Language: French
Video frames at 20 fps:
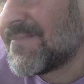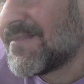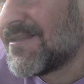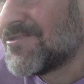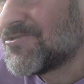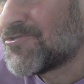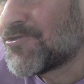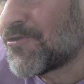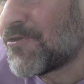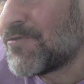
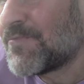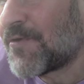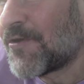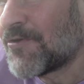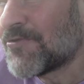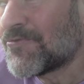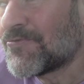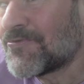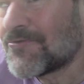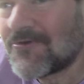Je
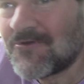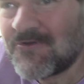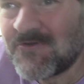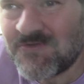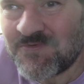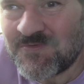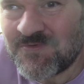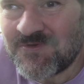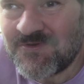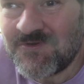reprends donc
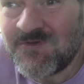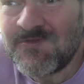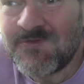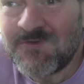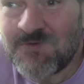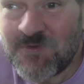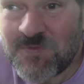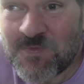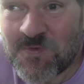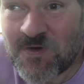le,
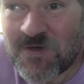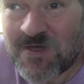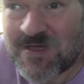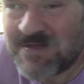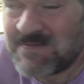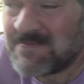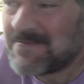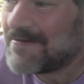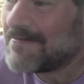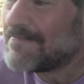
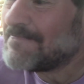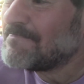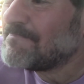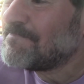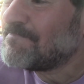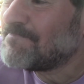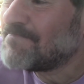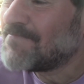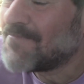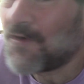poème.
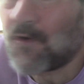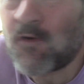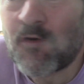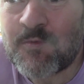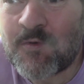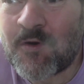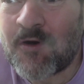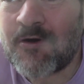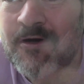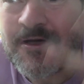On
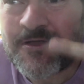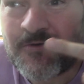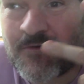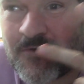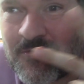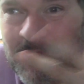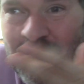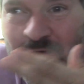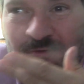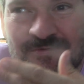reprend et on
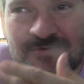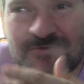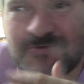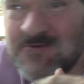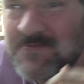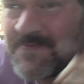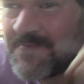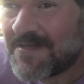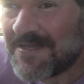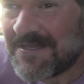reprend.
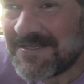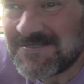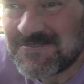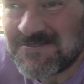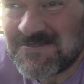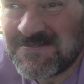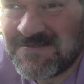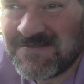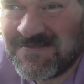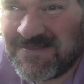Coupé
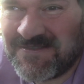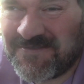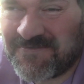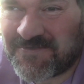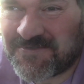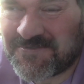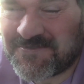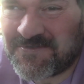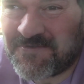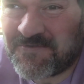et on,
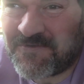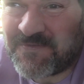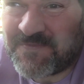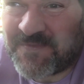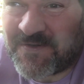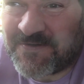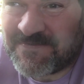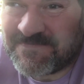reprend.